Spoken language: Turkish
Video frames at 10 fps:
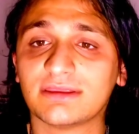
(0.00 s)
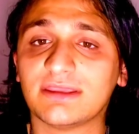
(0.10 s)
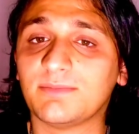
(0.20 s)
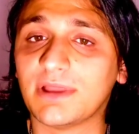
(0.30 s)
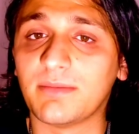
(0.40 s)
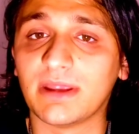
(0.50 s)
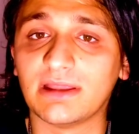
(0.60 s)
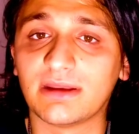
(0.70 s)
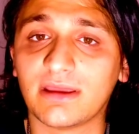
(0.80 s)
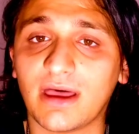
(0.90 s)

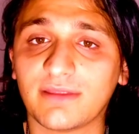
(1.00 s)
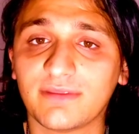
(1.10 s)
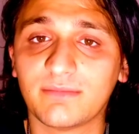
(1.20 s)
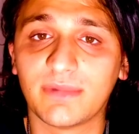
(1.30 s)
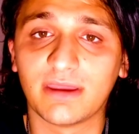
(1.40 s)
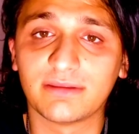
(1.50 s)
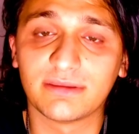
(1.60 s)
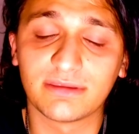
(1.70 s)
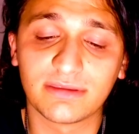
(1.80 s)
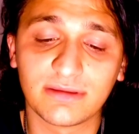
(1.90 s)
tiplemeleri anlamayan
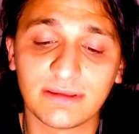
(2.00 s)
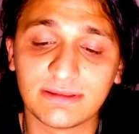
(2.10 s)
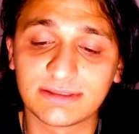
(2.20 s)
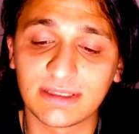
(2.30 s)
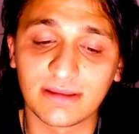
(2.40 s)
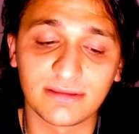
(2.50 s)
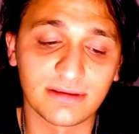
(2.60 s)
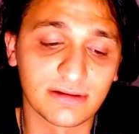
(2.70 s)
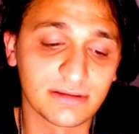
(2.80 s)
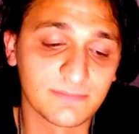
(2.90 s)

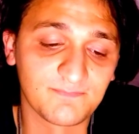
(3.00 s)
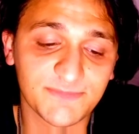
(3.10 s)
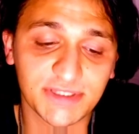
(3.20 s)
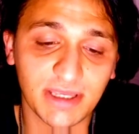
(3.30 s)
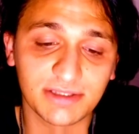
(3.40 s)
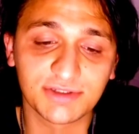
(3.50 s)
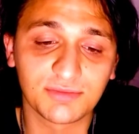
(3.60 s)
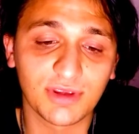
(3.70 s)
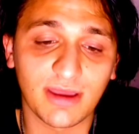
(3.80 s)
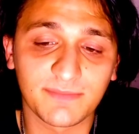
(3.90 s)
insanların
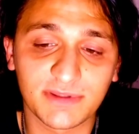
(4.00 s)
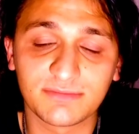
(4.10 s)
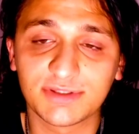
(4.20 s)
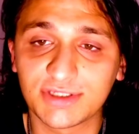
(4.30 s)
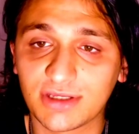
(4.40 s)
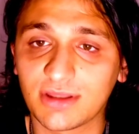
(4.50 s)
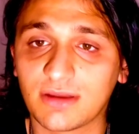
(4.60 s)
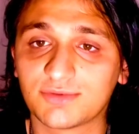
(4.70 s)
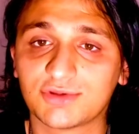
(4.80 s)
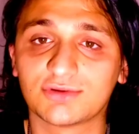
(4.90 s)
sadece bu yaptığımız şeyin
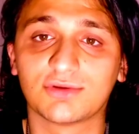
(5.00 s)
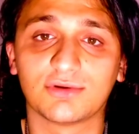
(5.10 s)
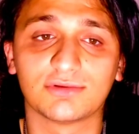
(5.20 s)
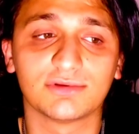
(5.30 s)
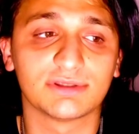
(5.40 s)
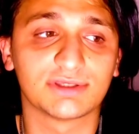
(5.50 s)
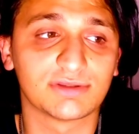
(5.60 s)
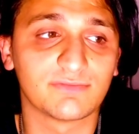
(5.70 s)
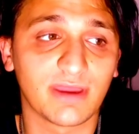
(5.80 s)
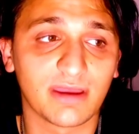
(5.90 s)
absürt olduğu
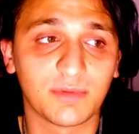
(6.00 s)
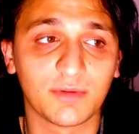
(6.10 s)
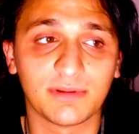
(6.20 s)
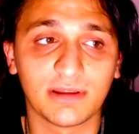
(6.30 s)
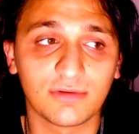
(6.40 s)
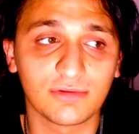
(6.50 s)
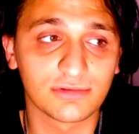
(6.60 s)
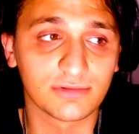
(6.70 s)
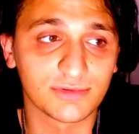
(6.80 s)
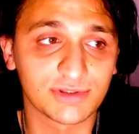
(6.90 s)
için veya popüler
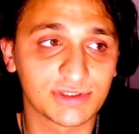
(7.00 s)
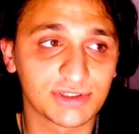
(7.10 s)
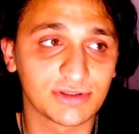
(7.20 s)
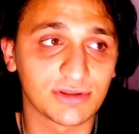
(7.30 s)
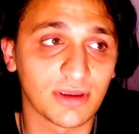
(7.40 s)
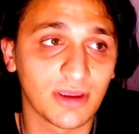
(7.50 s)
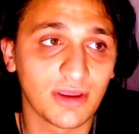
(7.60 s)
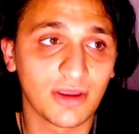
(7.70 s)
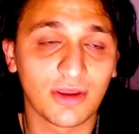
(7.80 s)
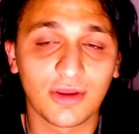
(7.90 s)
olduğumuz için
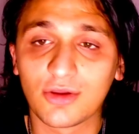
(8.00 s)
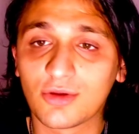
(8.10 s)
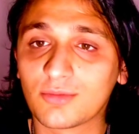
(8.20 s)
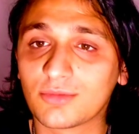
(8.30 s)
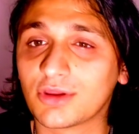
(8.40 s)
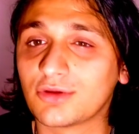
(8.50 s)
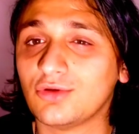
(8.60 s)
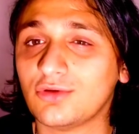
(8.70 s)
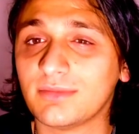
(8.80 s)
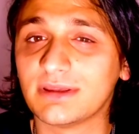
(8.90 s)
buna
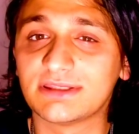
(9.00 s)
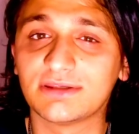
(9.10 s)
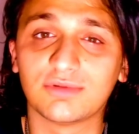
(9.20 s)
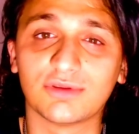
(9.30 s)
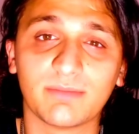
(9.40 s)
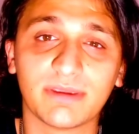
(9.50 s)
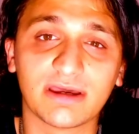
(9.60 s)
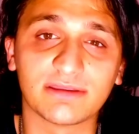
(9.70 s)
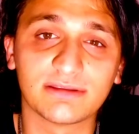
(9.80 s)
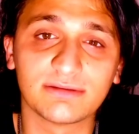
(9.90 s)
gülmesi, buna bir
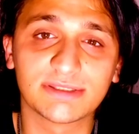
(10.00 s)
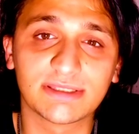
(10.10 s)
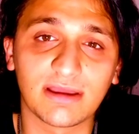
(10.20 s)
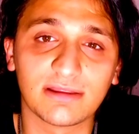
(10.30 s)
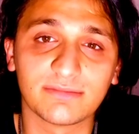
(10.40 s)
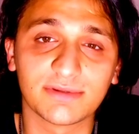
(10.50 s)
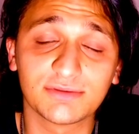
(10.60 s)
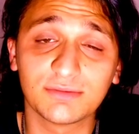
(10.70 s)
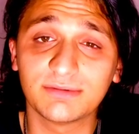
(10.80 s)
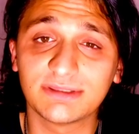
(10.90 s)
katılım
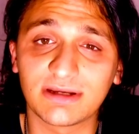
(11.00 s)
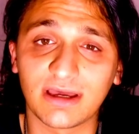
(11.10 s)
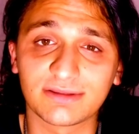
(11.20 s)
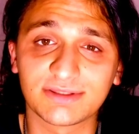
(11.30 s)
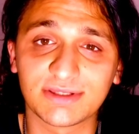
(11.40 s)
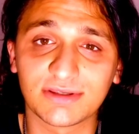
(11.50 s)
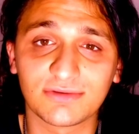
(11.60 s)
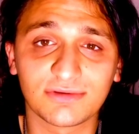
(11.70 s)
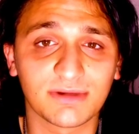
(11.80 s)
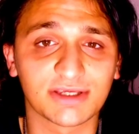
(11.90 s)
sağlaması bu bizi rahatsız
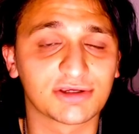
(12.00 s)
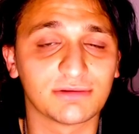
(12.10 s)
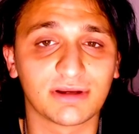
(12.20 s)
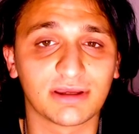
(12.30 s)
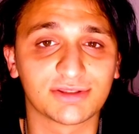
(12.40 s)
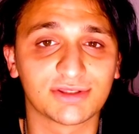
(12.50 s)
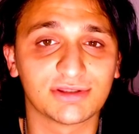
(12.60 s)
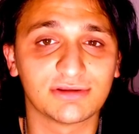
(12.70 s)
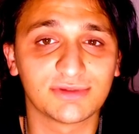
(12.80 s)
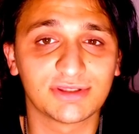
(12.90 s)
ediyordu. Başka bir
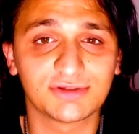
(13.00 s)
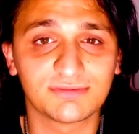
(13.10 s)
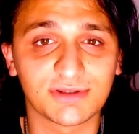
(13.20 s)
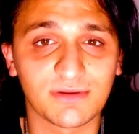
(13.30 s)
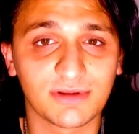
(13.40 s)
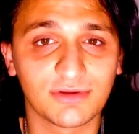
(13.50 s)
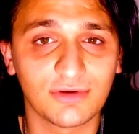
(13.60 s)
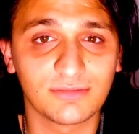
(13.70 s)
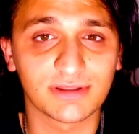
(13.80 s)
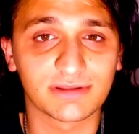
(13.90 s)
rahatsızlığımız hiçbir zaman
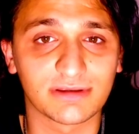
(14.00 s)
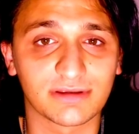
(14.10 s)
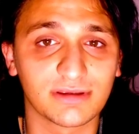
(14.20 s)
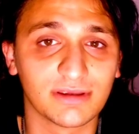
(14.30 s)
olmadı.